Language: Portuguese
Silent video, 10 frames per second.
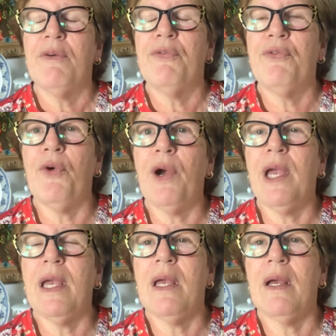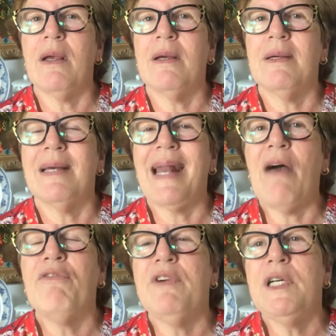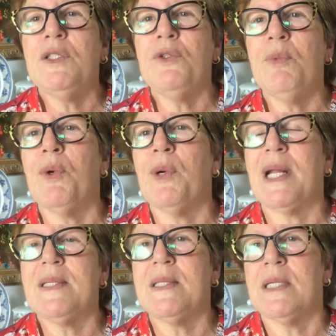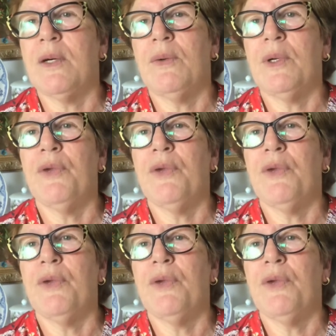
foi gravando no meu coração